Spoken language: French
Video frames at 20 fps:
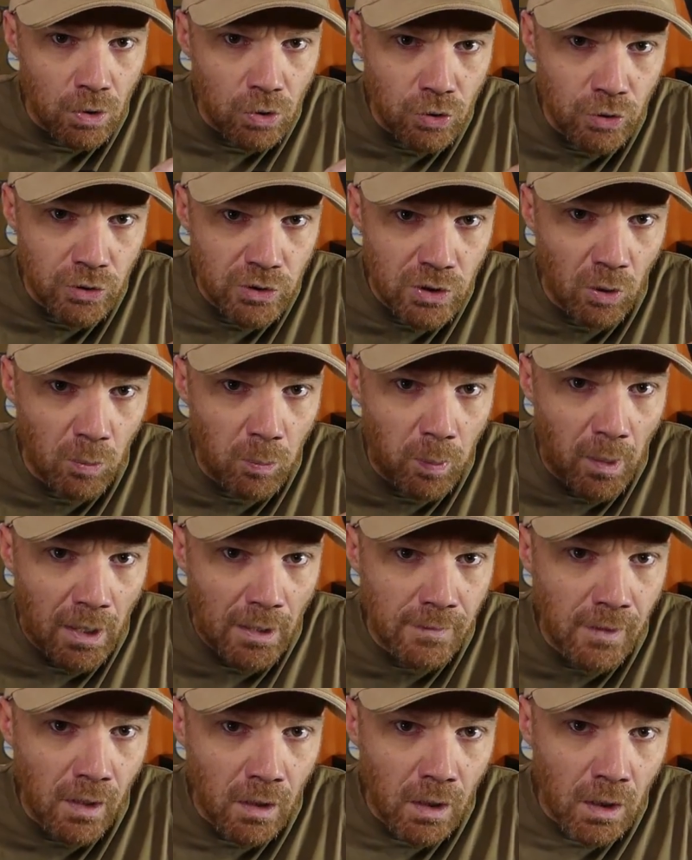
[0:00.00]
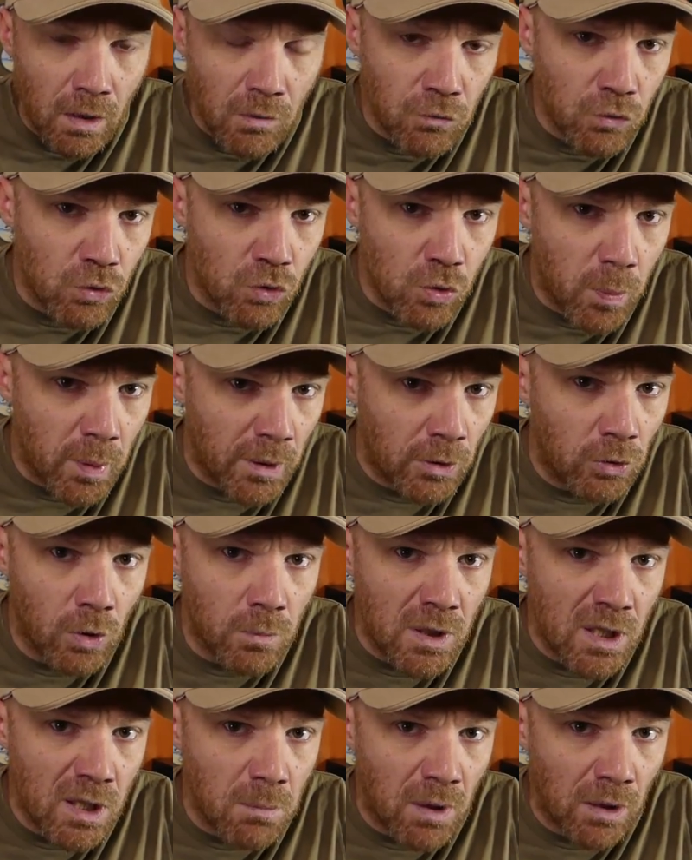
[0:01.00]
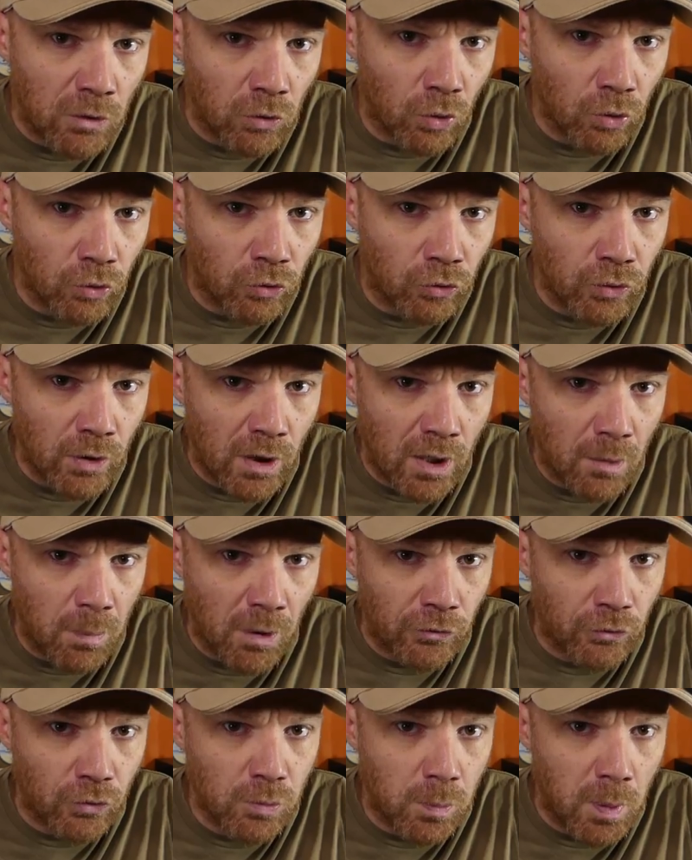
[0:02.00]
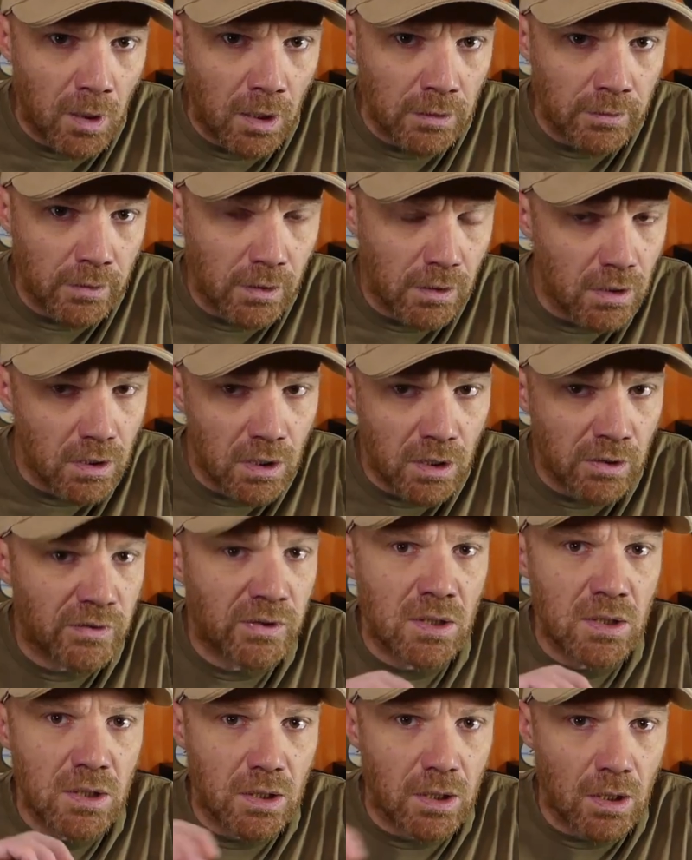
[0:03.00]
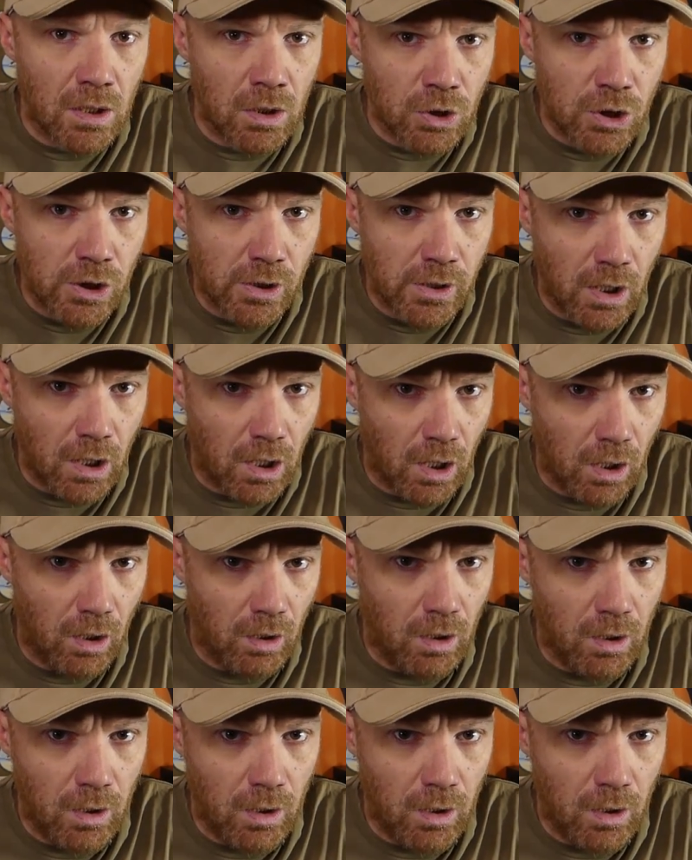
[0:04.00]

jusqu'au pad, vous coupez 2 mm au-dessus à la pince coupante et c'est nickel en général.